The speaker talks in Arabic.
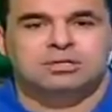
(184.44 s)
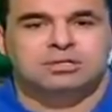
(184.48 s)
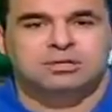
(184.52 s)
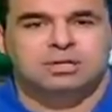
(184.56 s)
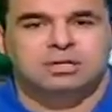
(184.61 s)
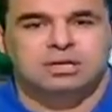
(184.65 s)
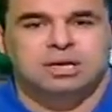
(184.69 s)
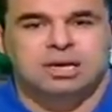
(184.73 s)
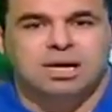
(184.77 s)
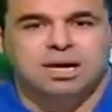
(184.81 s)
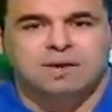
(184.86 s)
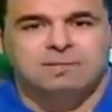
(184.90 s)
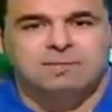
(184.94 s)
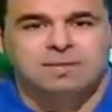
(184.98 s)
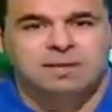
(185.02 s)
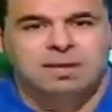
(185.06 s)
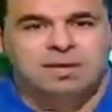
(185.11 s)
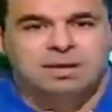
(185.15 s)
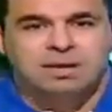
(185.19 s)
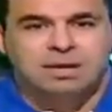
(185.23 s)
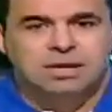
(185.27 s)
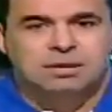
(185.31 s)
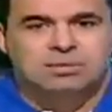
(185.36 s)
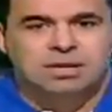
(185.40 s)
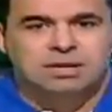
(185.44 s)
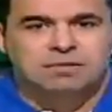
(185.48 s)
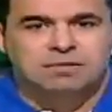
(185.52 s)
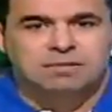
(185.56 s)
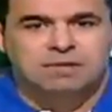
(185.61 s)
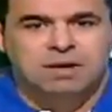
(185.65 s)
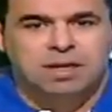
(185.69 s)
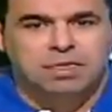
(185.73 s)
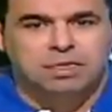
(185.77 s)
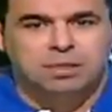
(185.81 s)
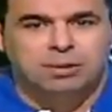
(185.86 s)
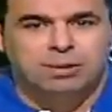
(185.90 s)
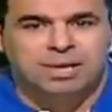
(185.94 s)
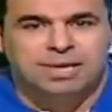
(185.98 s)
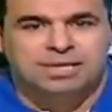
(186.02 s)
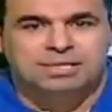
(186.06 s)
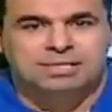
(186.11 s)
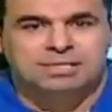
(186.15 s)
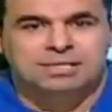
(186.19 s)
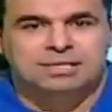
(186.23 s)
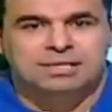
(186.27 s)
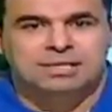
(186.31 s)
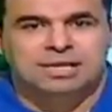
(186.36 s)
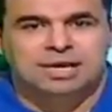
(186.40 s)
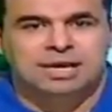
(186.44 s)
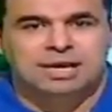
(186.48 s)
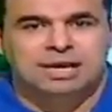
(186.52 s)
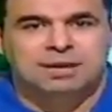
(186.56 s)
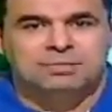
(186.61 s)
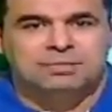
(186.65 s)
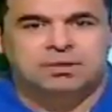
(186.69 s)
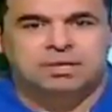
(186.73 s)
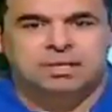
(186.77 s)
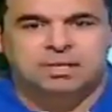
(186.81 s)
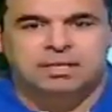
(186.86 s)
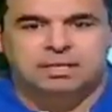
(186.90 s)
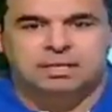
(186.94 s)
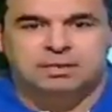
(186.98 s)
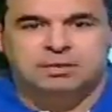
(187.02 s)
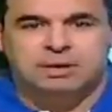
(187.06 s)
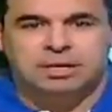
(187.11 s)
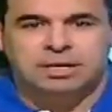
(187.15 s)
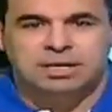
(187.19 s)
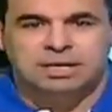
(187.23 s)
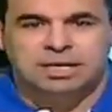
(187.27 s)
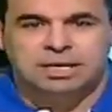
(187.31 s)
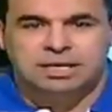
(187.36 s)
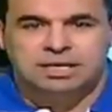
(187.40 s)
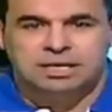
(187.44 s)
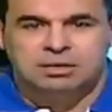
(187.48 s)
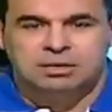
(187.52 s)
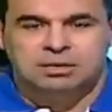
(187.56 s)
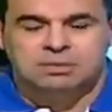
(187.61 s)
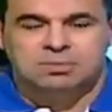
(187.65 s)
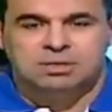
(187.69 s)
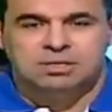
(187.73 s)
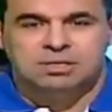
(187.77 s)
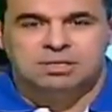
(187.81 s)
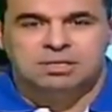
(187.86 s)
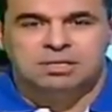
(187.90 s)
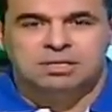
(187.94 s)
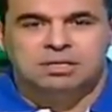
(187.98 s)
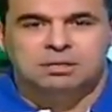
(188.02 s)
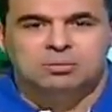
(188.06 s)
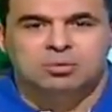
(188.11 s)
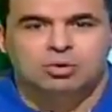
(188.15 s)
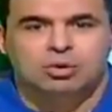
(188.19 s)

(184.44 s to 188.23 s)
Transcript: لصالح الملف الثلاثي الامريكي والكندي والمكسيكي